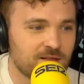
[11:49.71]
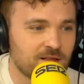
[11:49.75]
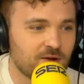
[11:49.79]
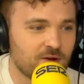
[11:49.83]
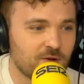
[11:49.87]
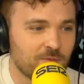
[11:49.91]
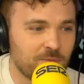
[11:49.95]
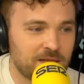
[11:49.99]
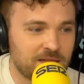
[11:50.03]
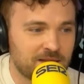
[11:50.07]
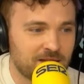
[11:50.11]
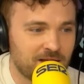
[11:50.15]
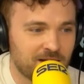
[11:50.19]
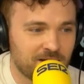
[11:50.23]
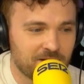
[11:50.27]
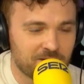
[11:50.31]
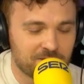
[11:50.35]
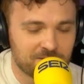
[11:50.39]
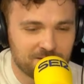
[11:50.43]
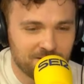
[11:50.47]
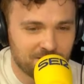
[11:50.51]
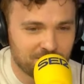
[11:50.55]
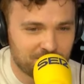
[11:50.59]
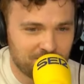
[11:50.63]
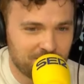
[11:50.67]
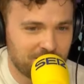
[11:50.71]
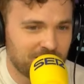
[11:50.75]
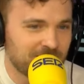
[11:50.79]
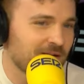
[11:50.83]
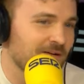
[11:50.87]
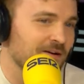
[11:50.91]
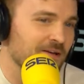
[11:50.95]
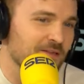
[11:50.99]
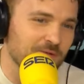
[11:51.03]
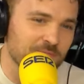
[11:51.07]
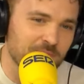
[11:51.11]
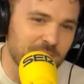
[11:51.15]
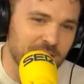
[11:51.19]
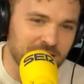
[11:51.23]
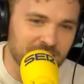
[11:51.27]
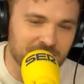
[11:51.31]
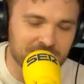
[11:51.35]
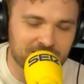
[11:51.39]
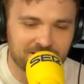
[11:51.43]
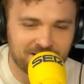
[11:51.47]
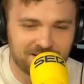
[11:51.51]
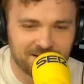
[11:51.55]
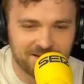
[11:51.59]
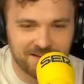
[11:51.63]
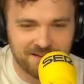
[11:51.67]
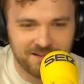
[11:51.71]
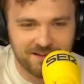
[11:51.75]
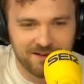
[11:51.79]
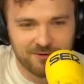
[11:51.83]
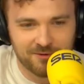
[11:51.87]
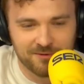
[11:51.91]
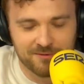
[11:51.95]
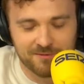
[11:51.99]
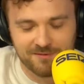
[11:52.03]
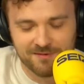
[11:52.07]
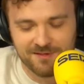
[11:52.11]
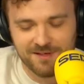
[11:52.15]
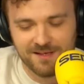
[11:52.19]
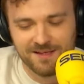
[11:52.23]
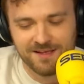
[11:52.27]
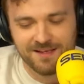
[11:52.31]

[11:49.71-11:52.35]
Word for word: comentarios y los comentaba yo en mi casa y los